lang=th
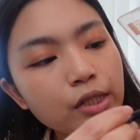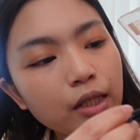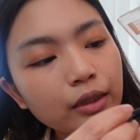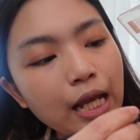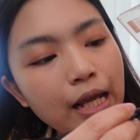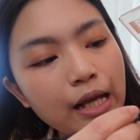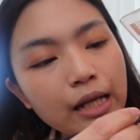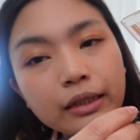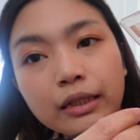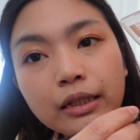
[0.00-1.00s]
ก็จะแตะ
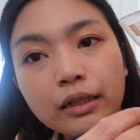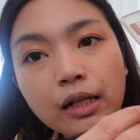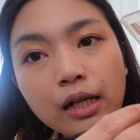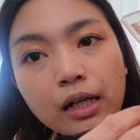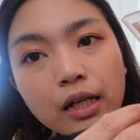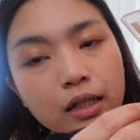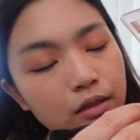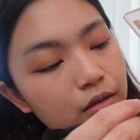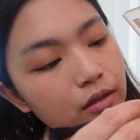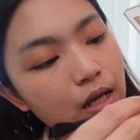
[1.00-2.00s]
อันนี้นะคะ
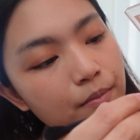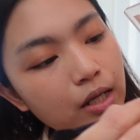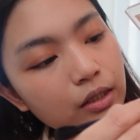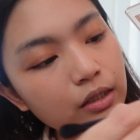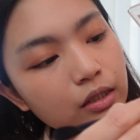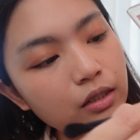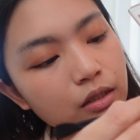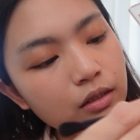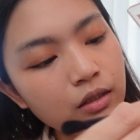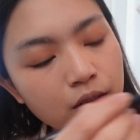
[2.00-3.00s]
กับอันนี้
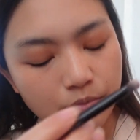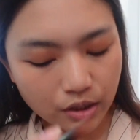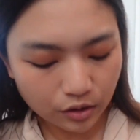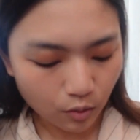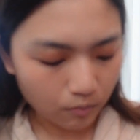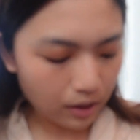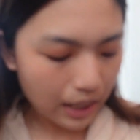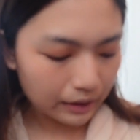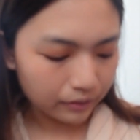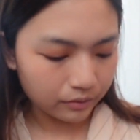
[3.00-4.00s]
ผสมกัน